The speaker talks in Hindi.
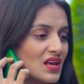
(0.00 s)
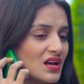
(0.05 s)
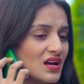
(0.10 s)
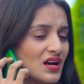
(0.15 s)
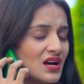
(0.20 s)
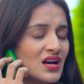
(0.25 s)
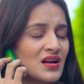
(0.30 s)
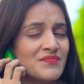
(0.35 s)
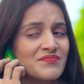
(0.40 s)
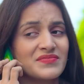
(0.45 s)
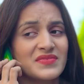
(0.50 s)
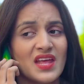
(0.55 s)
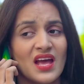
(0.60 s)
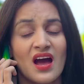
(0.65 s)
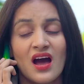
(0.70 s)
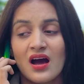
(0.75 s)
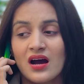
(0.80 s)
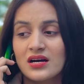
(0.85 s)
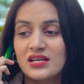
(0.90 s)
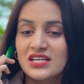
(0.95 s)
रखना पड़ा
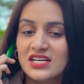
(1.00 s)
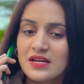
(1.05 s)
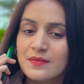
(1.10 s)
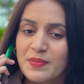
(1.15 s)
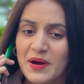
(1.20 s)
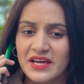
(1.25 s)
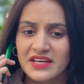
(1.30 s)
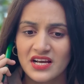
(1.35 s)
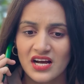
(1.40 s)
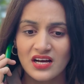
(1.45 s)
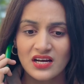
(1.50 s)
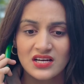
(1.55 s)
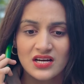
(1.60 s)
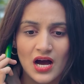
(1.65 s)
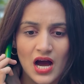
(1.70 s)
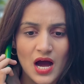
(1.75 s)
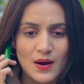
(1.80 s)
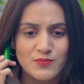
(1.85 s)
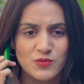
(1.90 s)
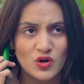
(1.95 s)
अरे भैया
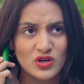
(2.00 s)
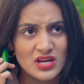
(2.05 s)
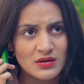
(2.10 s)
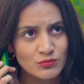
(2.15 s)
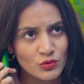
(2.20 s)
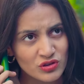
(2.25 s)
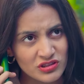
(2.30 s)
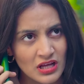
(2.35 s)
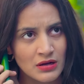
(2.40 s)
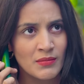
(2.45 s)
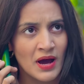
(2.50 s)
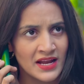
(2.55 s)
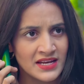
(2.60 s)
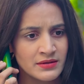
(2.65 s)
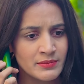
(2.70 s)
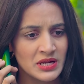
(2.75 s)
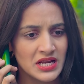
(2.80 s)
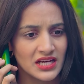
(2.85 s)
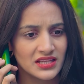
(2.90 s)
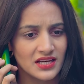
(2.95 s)
आपको क्या मुसलमान ही
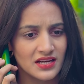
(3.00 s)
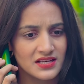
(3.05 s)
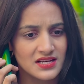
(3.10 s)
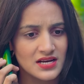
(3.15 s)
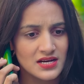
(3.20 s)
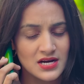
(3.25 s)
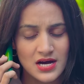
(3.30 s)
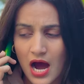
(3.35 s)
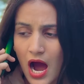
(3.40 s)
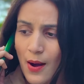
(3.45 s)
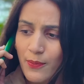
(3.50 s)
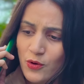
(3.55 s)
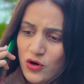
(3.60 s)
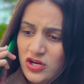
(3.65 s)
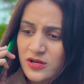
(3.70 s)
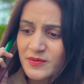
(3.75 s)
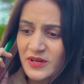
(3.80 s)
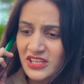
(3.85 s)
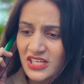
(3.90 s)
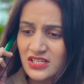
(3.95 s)
मिला था क्या आपको
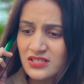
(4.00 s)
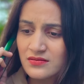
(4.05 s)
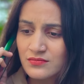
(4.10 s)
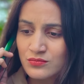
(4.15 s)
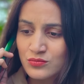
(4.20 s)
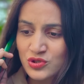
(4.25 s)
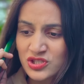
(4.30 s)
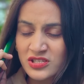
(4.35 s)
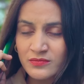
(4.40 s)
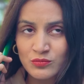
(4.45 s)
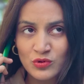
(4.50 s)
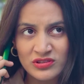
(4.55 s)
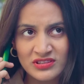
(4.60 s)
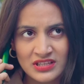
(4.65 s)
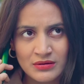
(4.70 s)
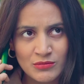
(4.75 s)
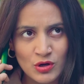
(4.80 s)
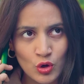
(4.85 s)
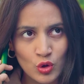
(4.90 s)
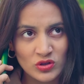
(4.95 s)
नहीं पता मुझे
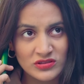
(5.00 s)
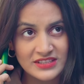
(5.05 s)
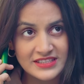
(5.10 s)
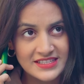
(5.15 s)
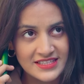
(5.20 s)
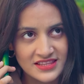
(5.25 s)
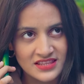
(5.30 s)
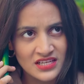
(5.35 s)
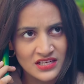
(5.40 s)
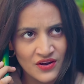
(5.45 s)
मुस्लिम लोगों से कितनी